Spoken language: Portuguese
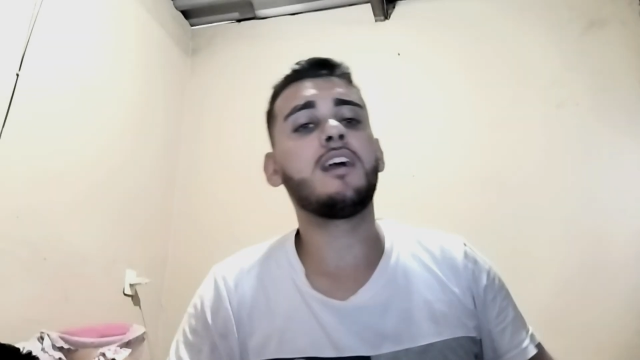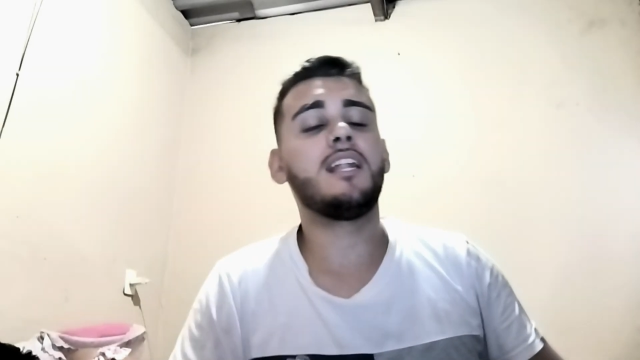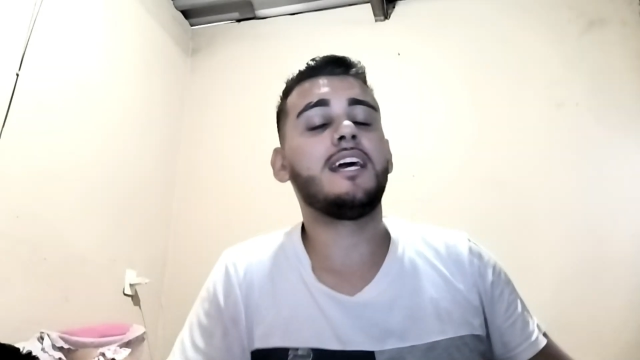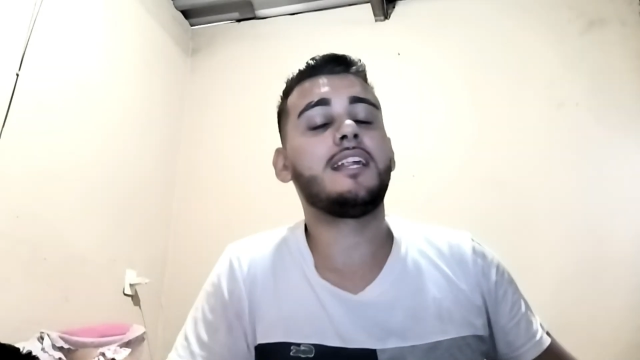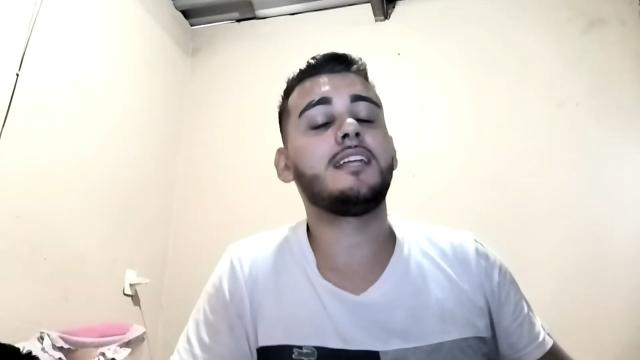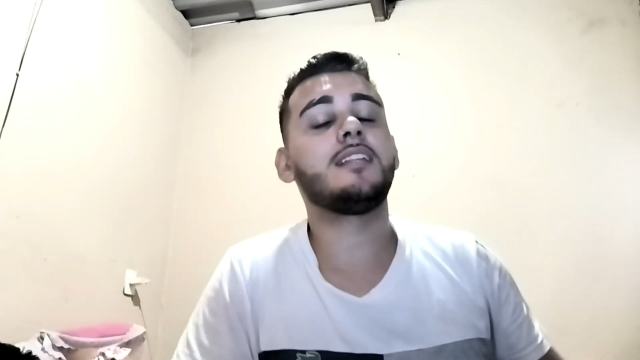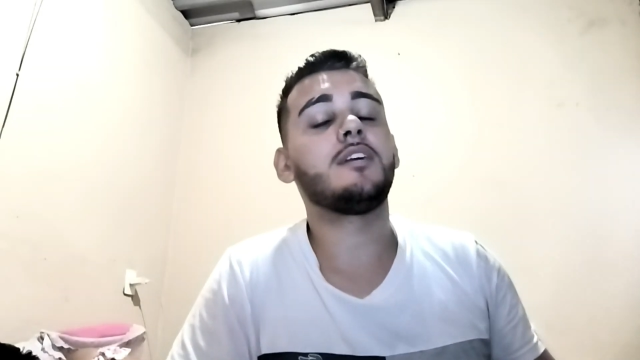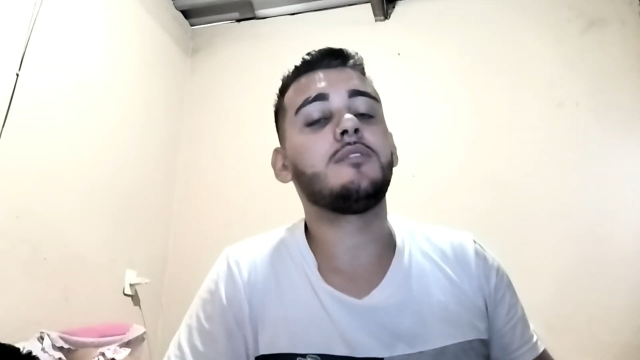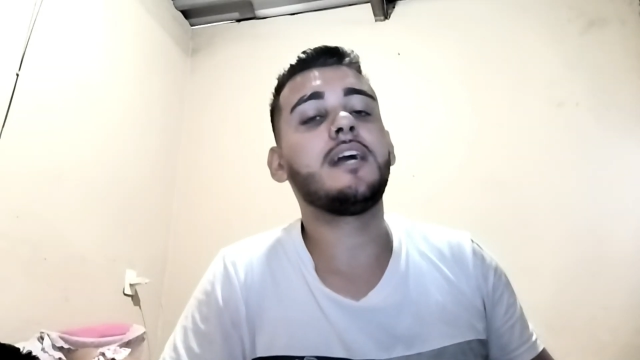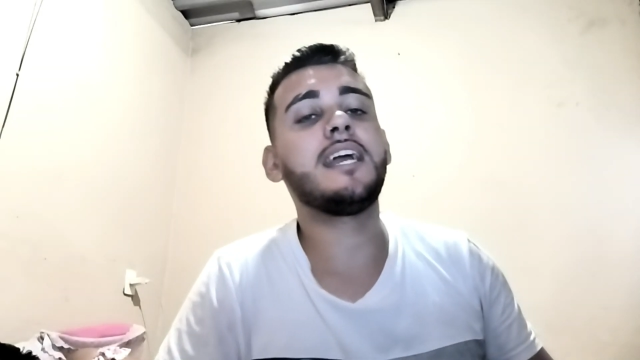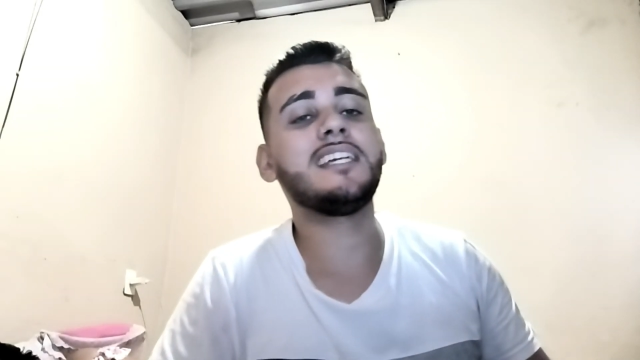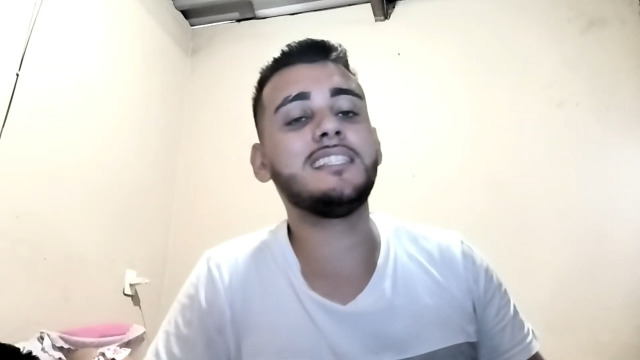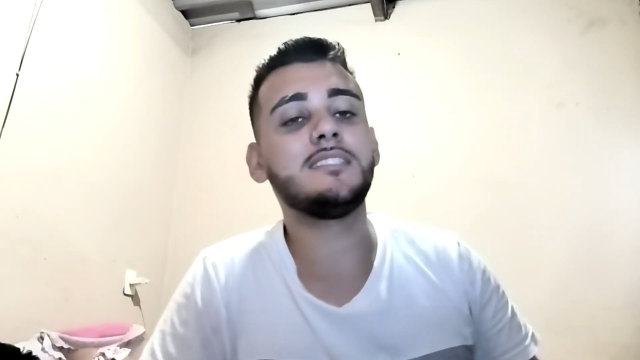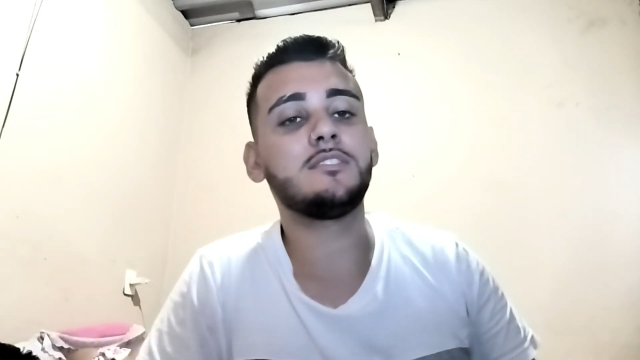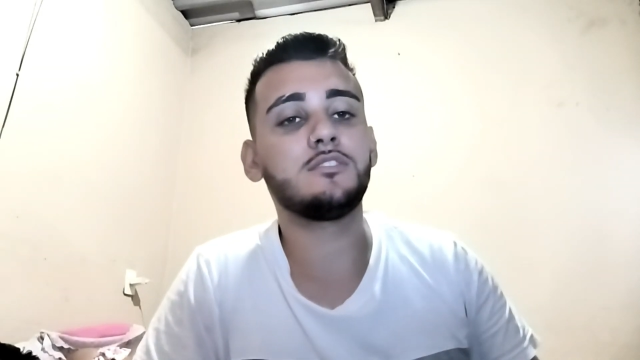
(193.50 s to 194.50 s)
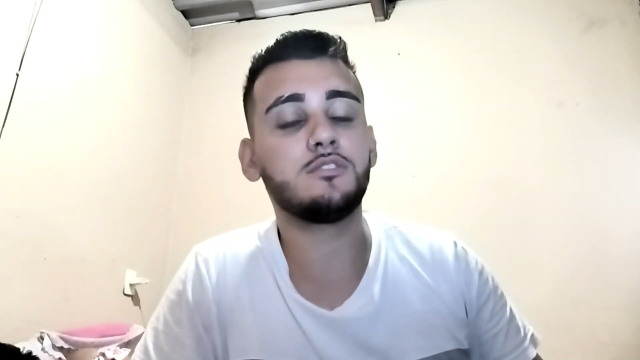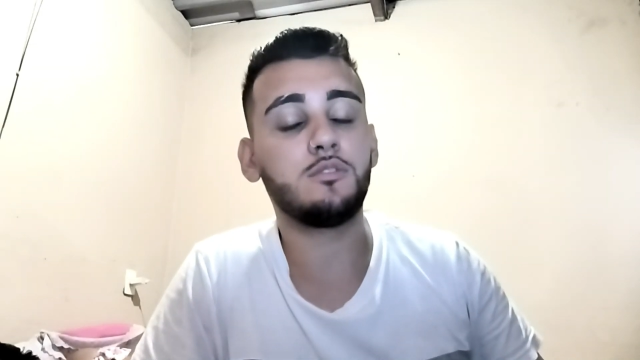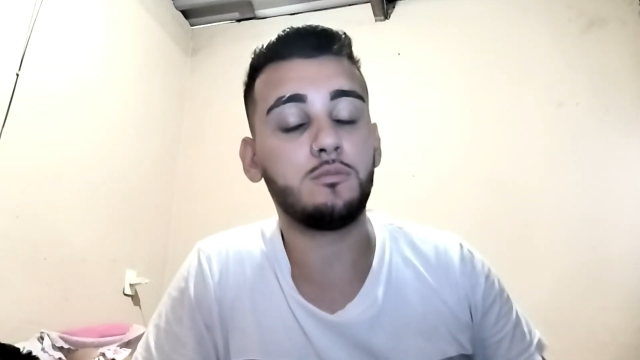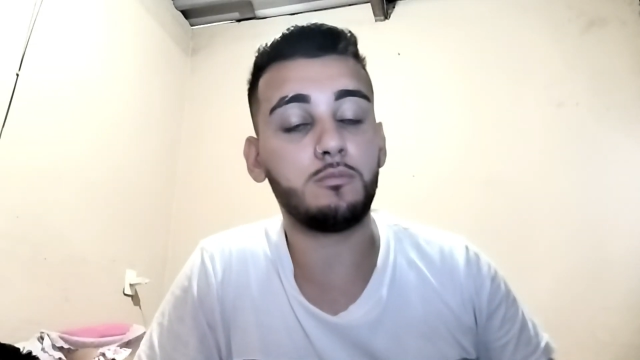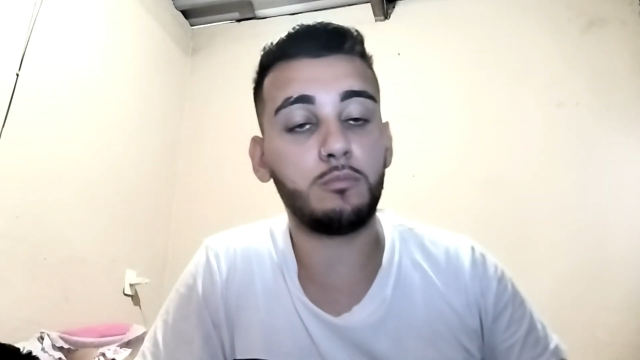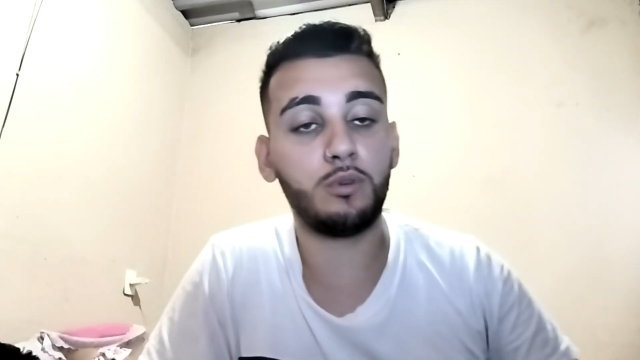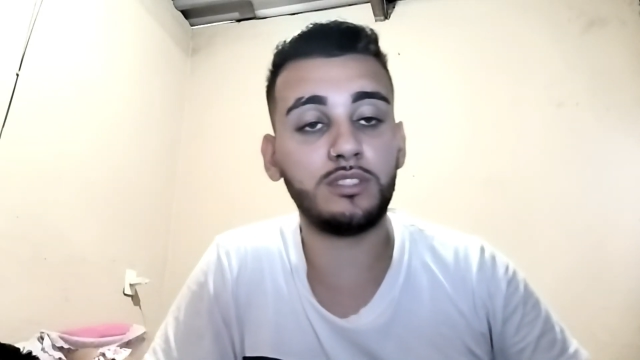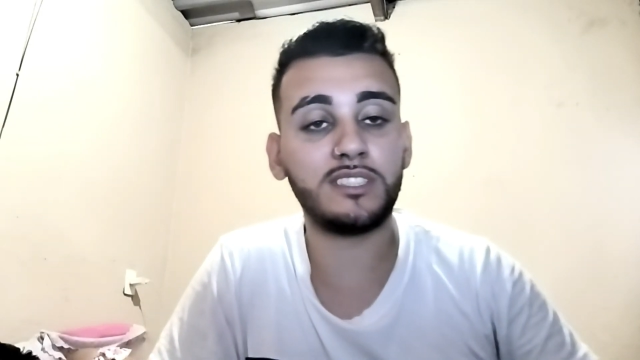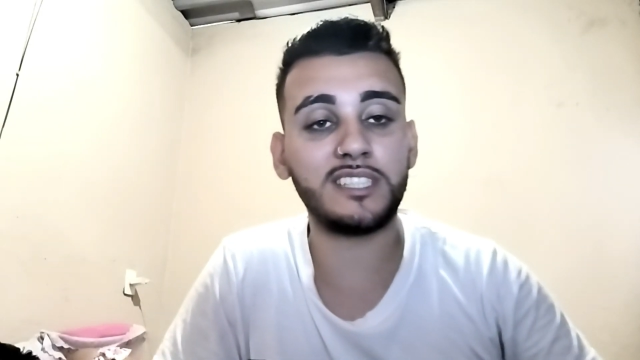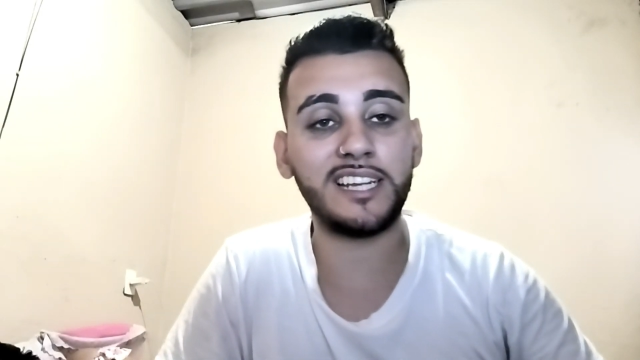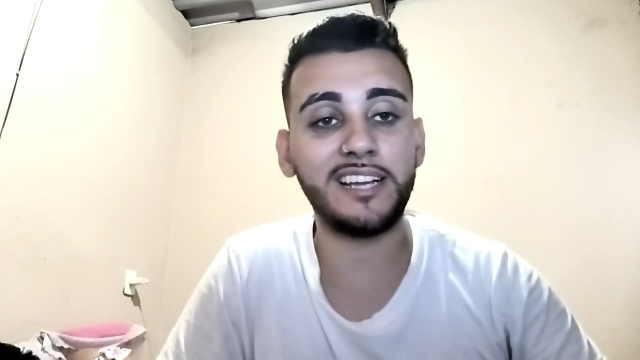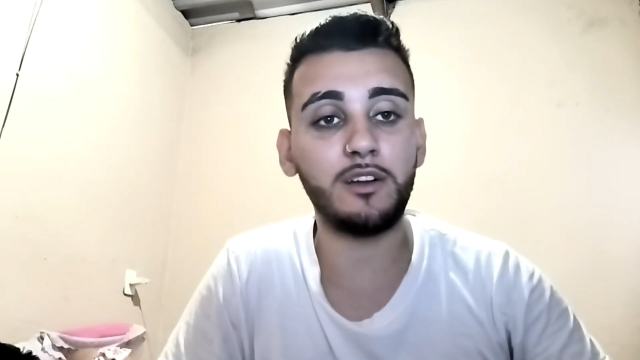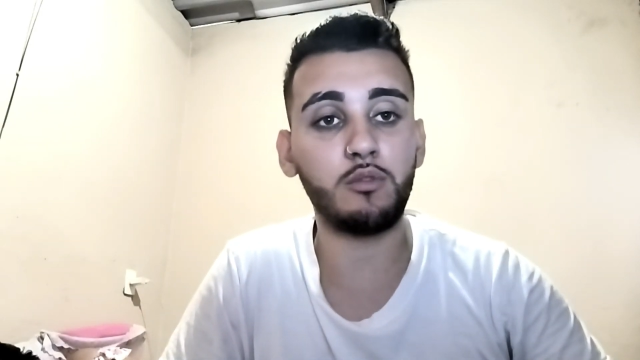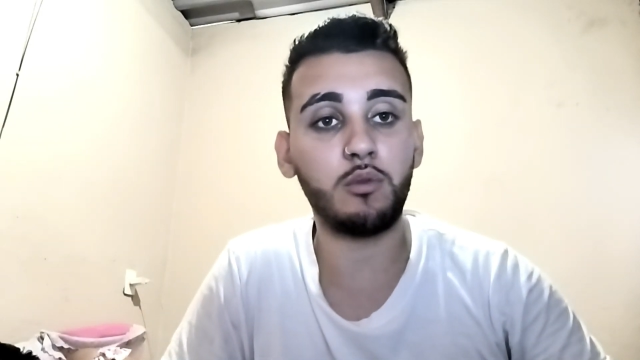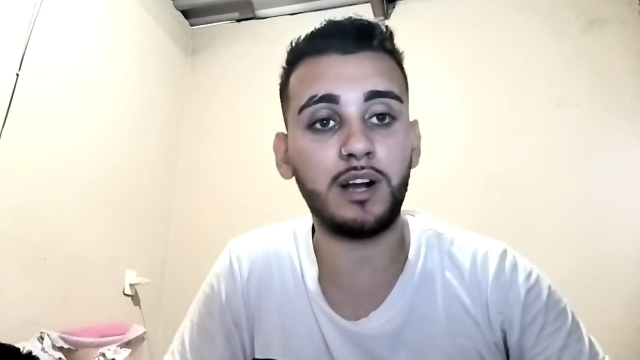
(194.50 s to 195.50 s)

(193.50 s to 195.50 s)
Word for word: galera, então é isso. Mostrei o